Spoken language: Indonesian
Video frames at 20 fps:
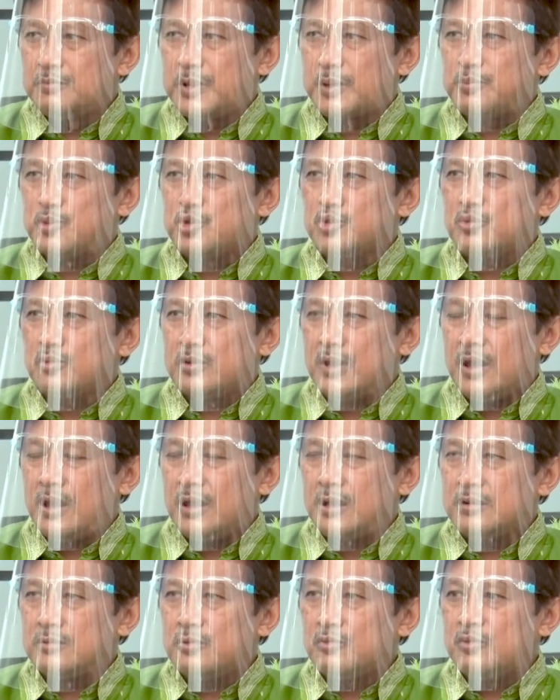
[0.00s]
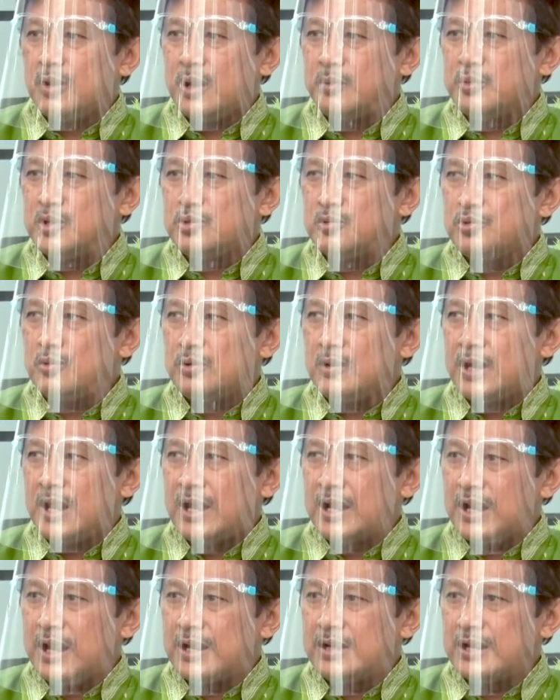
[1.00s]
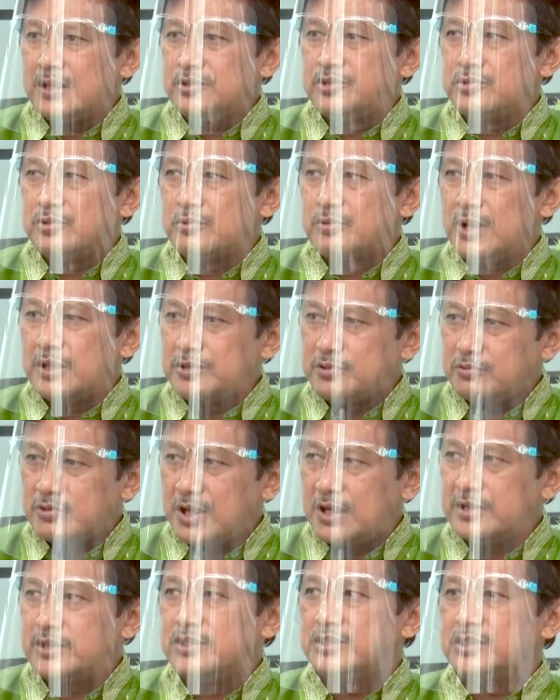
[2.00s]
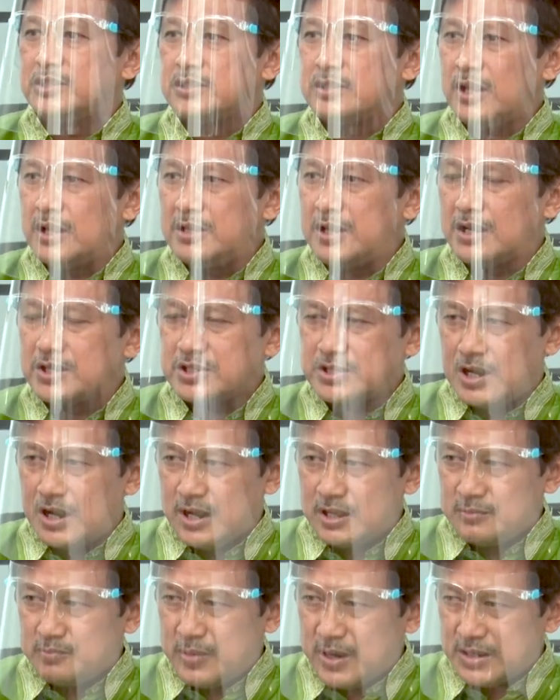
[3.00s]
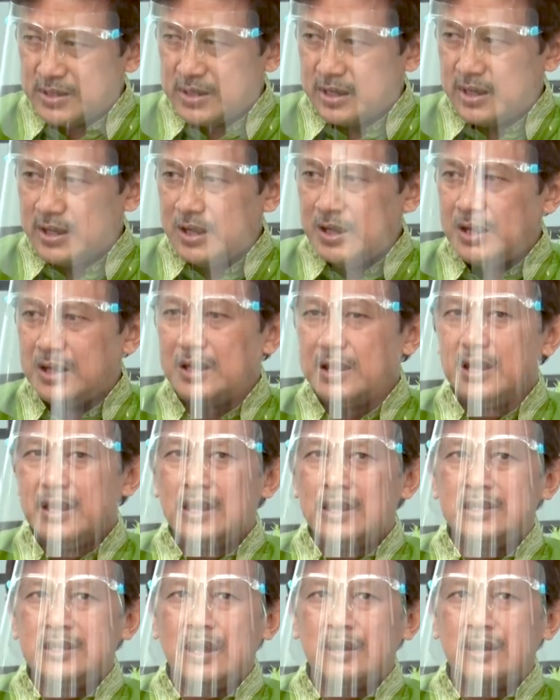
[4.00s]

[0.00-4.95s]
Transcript: perpustakaan UM itu langganan jurnal-jurnal digital hmm. yang sangat banyak hmm.